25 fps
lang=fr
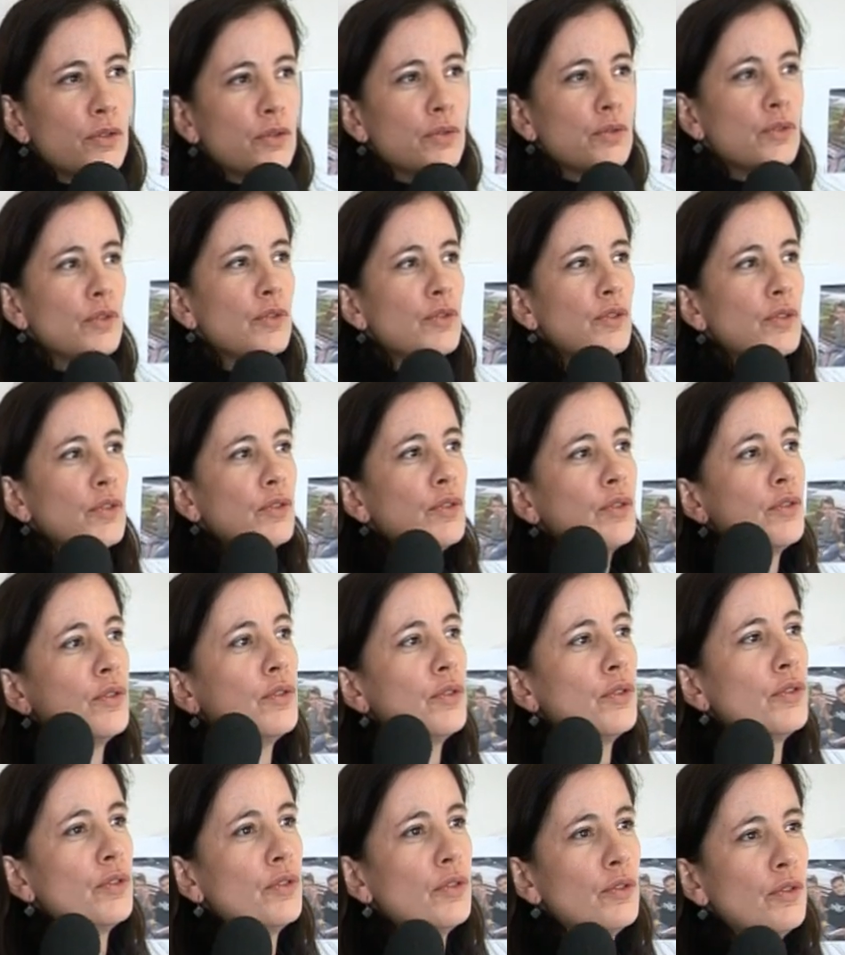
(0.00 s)
coup
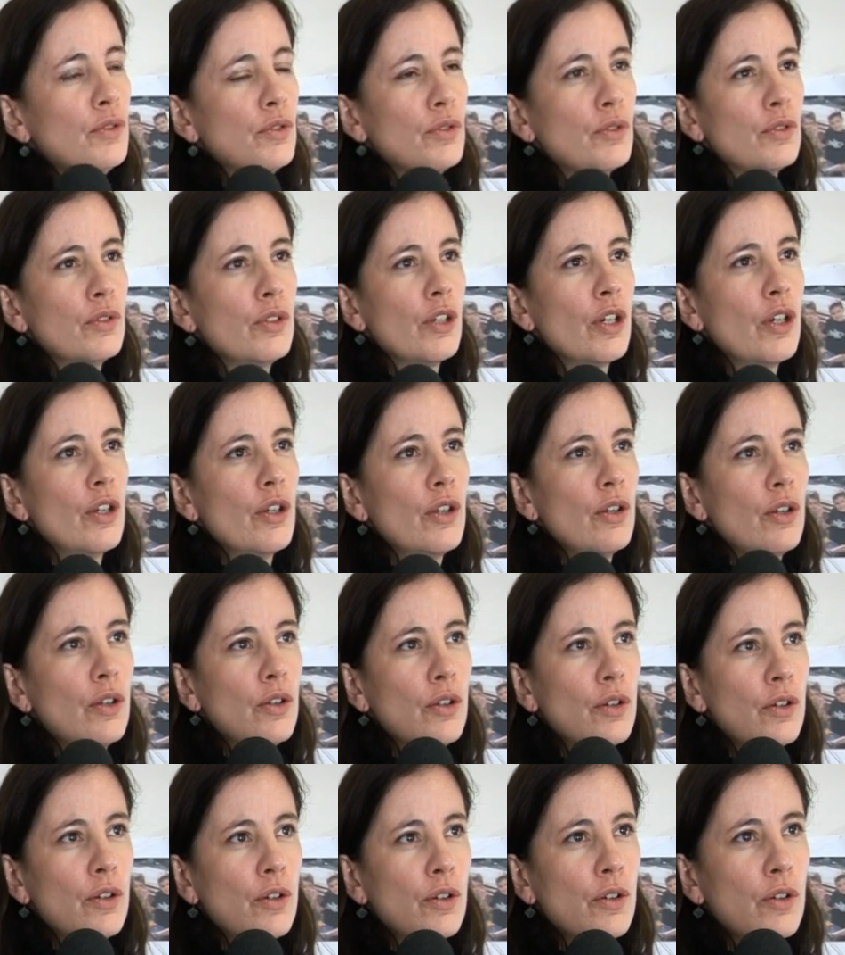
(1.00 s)
de, gueule
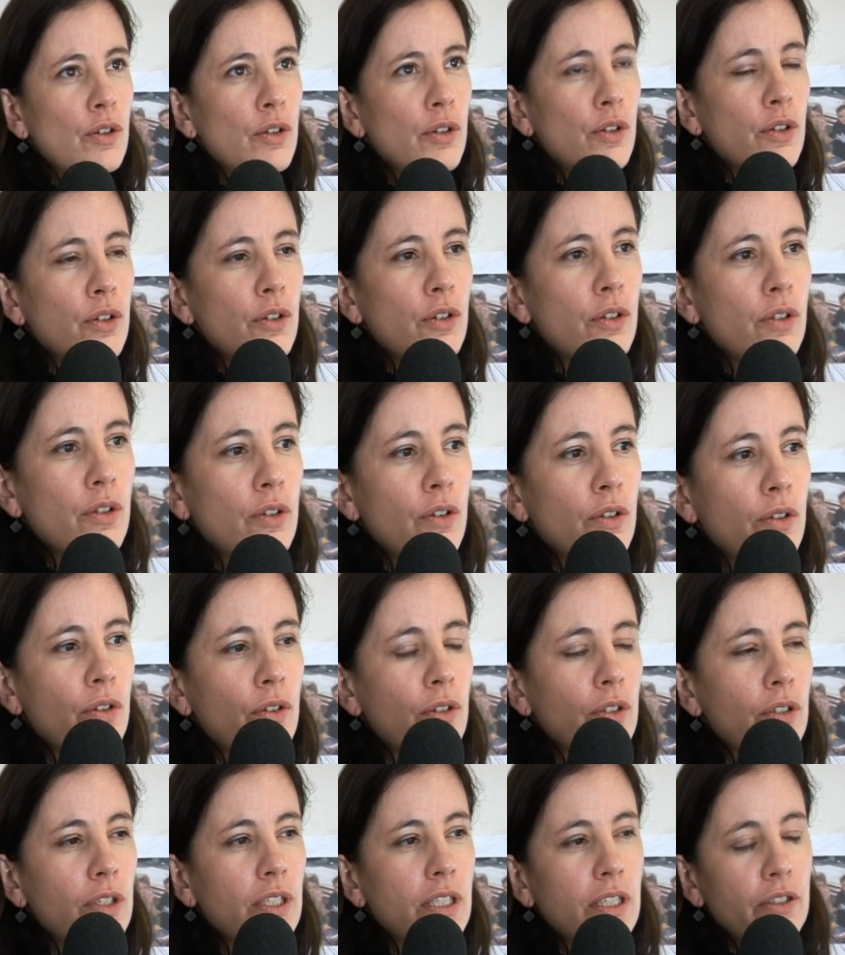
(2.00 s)

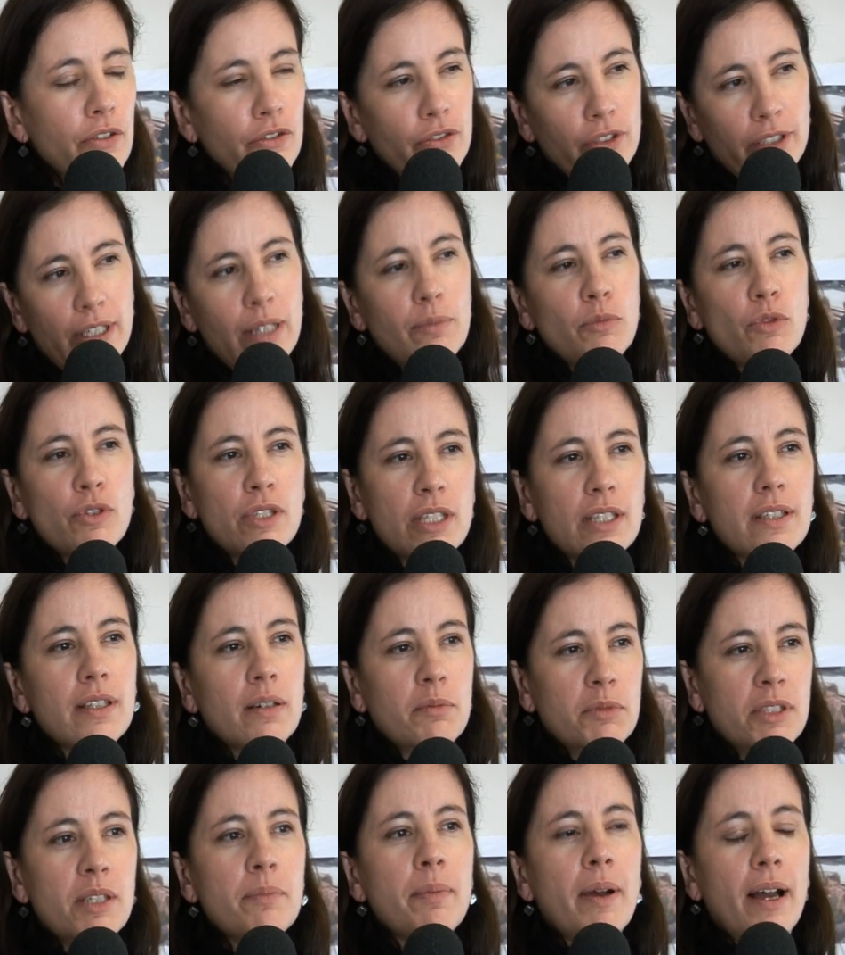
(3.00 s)
euh, qui finalement s'est
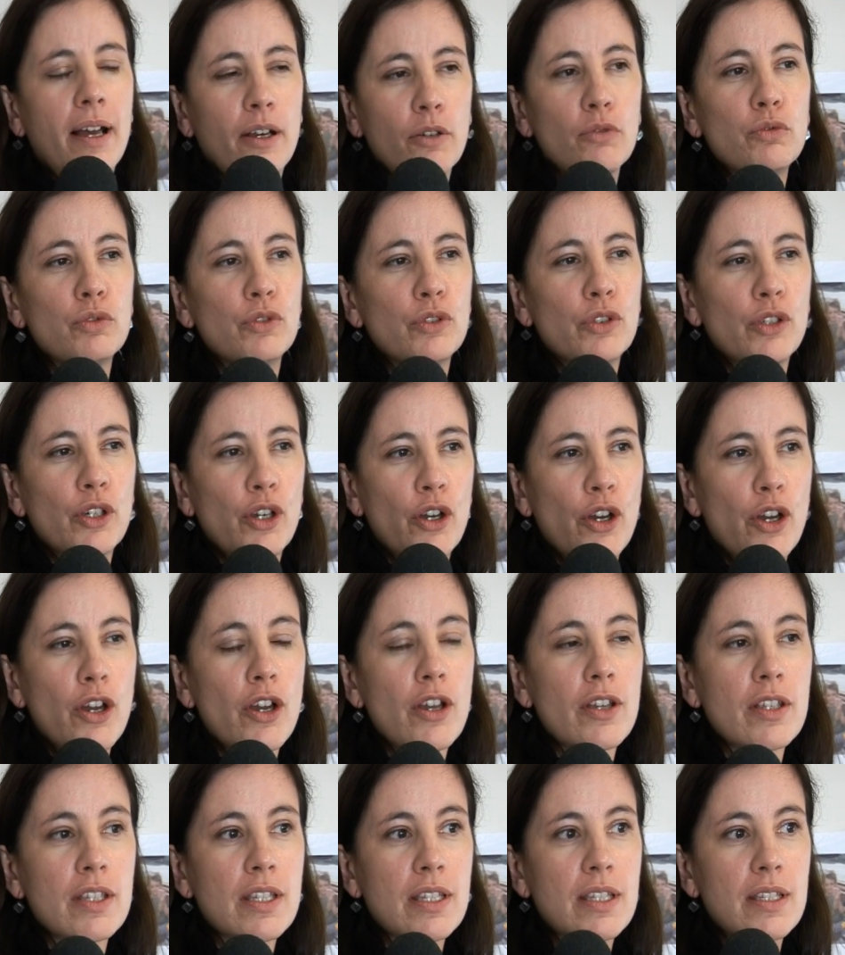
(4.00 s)
terminé par un coup de cœur,
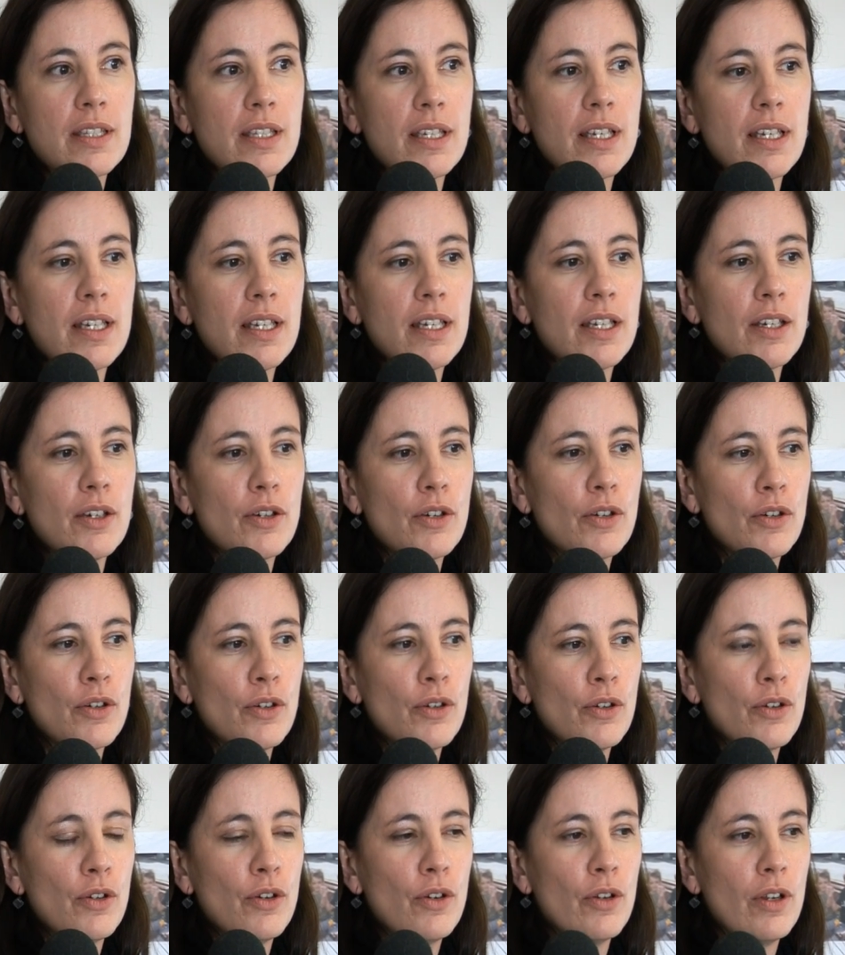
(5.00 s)
c'est
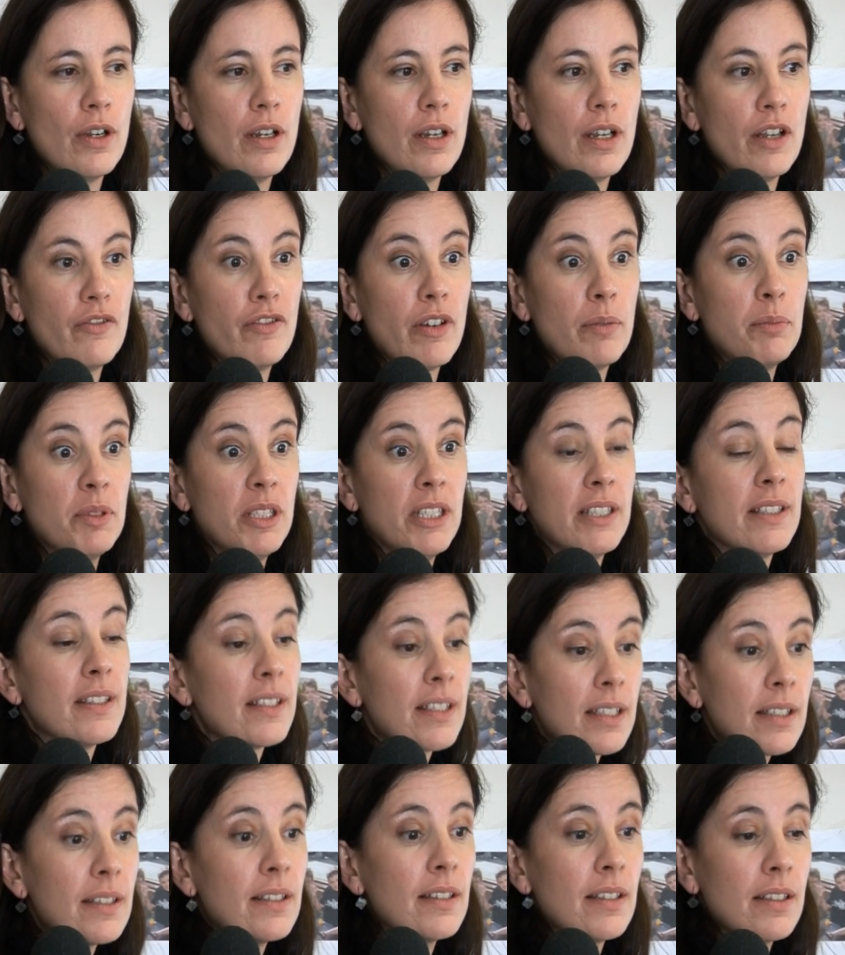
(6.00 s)

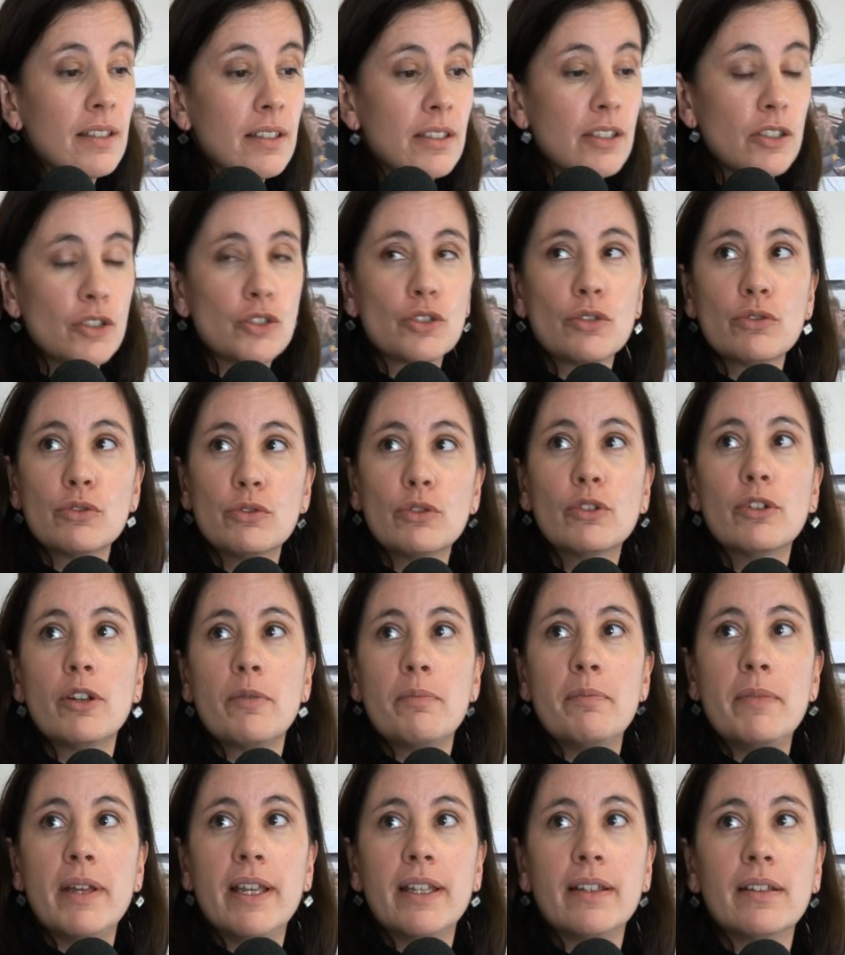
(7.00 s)
l'affabilité des gens du Club
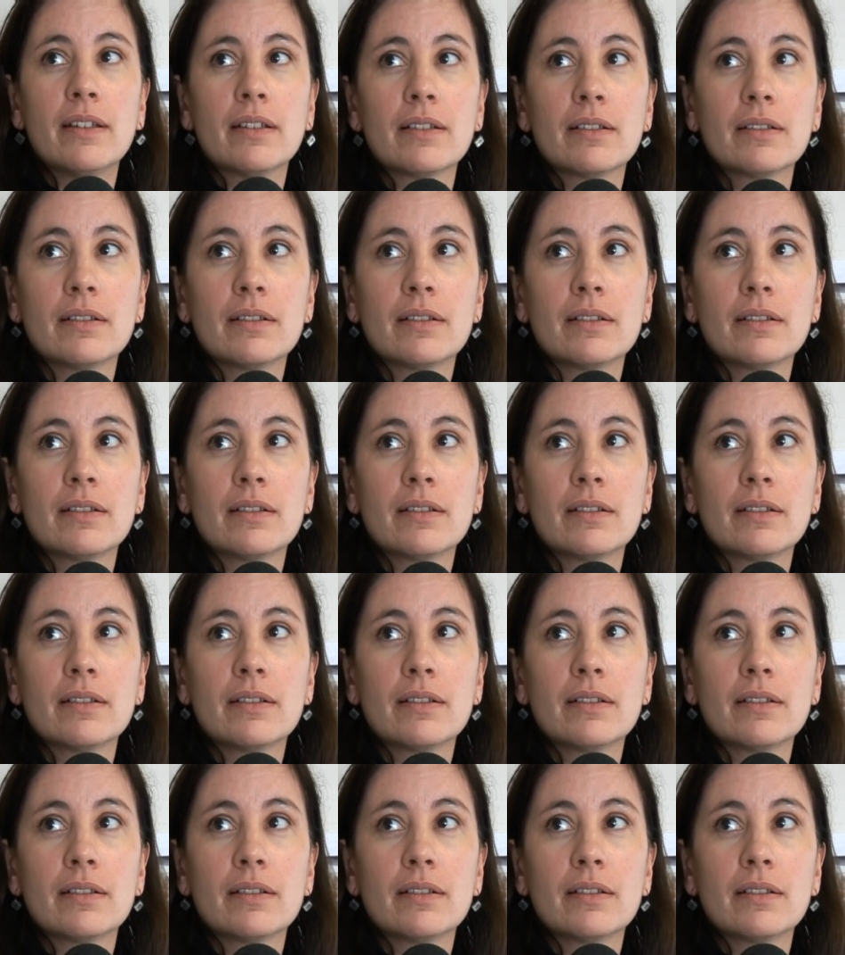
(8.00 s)
Med.